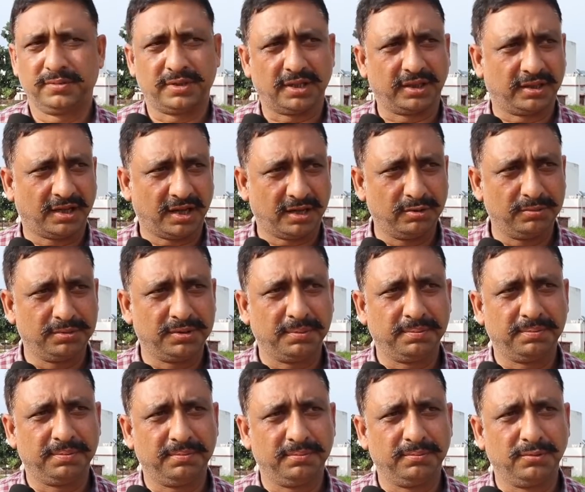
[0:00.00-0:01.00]
तत्काल रूप से
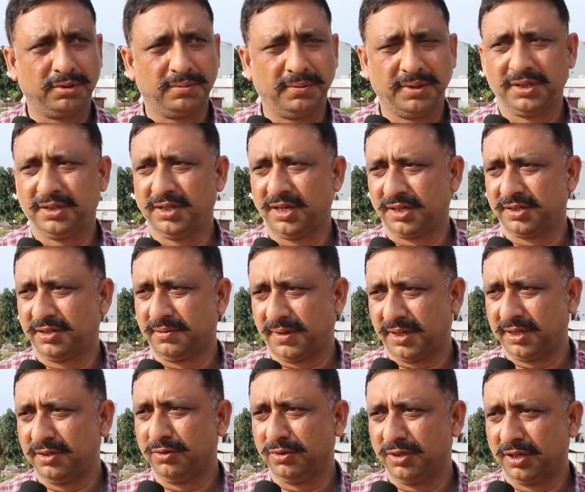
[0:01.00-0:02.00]
मुख्यमंत्री
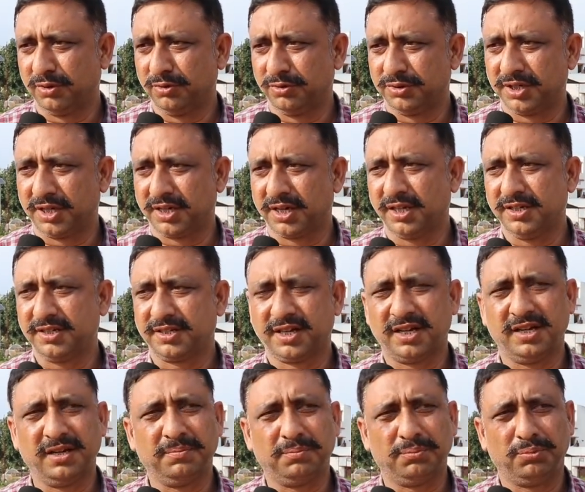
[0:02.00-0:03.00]
आशीर्वाद योजना जो चल रहा है
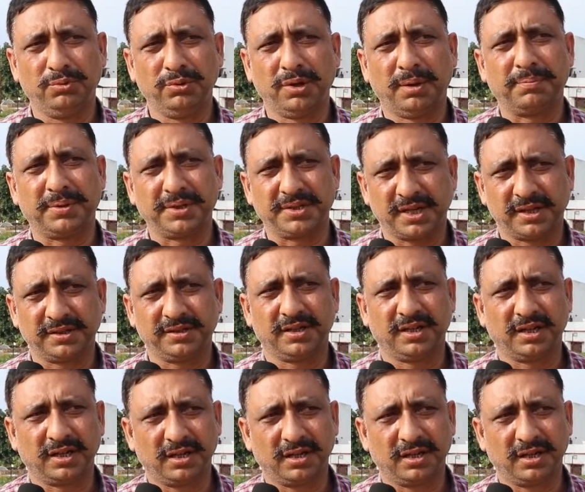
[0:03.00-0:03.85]
जिसके लिए पूरा प्रशासन